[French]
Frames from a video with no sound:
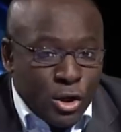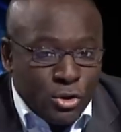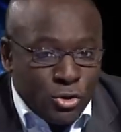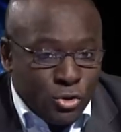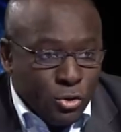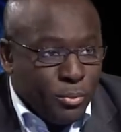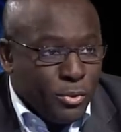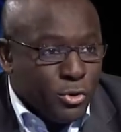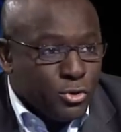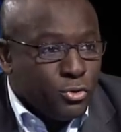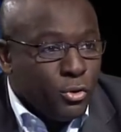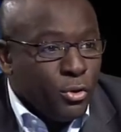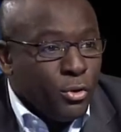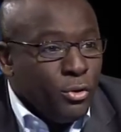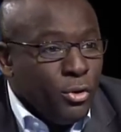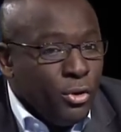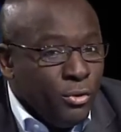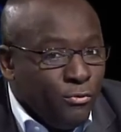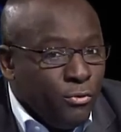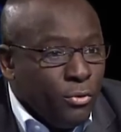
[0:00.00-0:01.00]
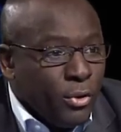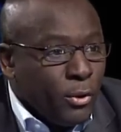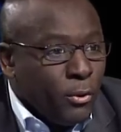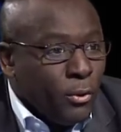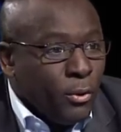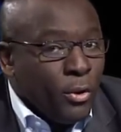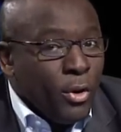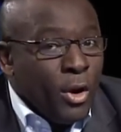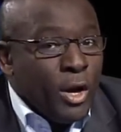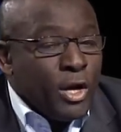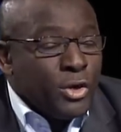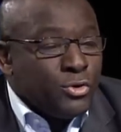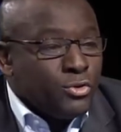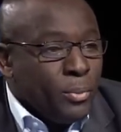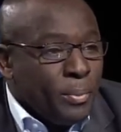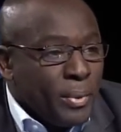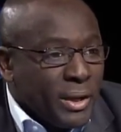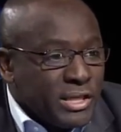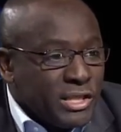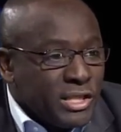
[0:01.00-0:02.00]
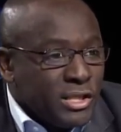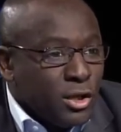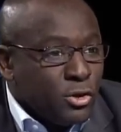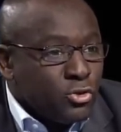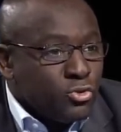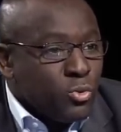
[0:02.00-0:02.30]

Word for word: Je pense qu'il faut que ce président